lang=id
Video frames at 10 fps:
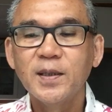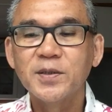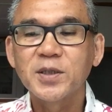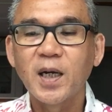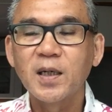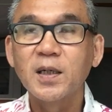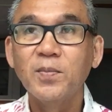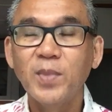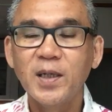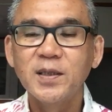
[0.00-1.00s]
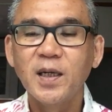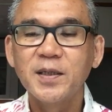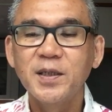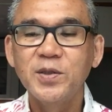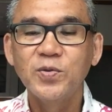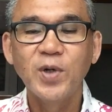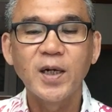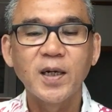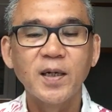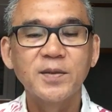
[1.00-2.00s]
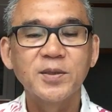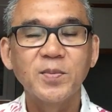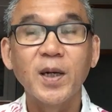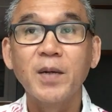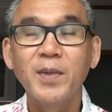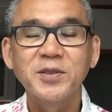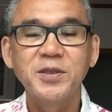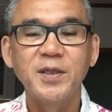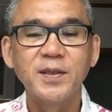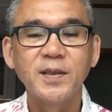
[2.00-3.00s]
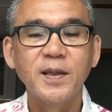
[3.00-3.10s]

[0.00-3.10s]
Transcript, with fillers: dan sekarang kembali lagi digunakan sebagai masjid.